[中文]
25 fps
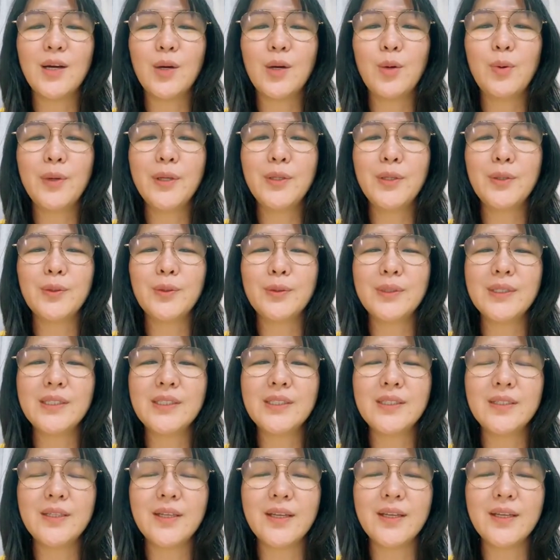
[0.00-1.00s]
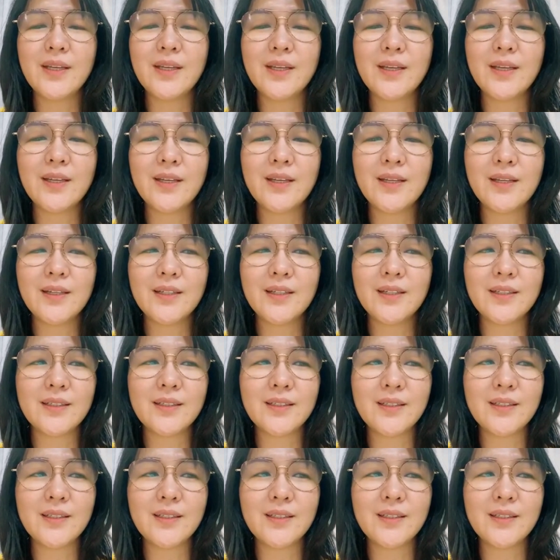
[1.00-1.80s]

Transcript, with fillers: 会有一些呃